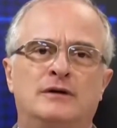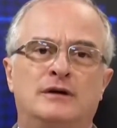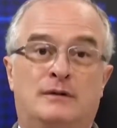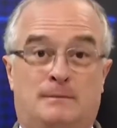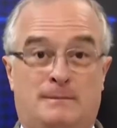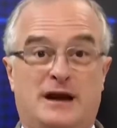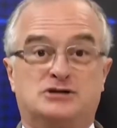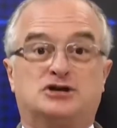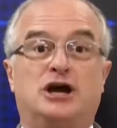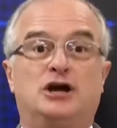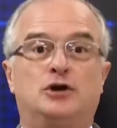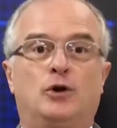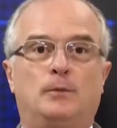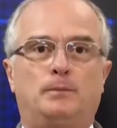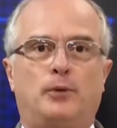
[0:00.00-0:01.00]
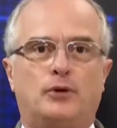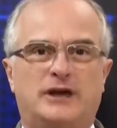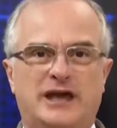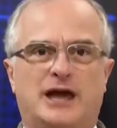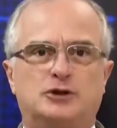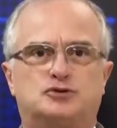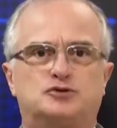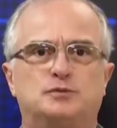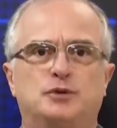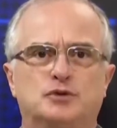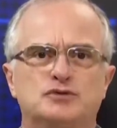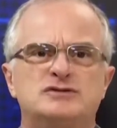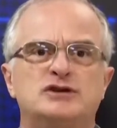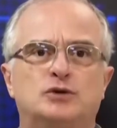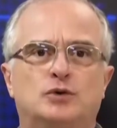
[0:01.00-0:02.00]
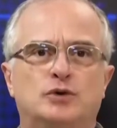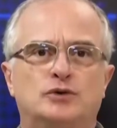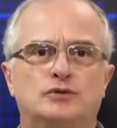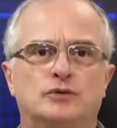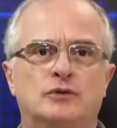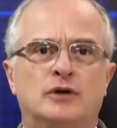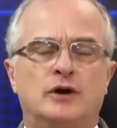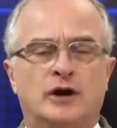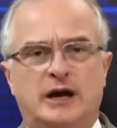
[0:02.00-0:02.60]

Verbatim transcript: mas ganhou por 500 mil no segundo.